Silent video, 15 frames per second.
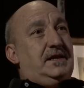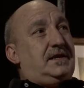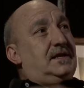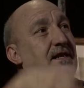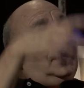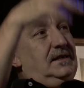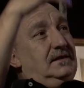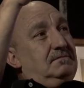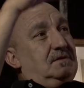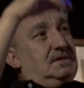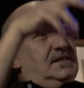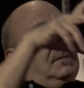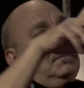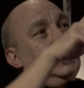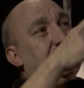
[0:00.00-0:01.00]
rey,
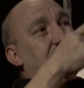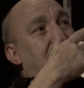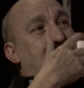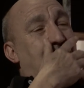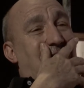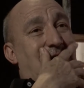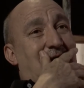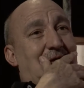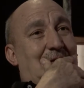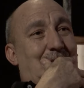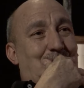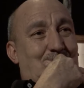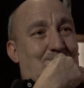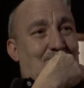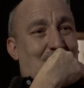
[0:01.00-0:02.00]
también era
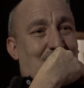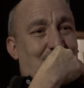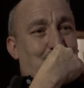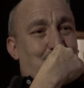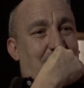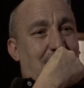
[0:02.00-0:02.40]
eh,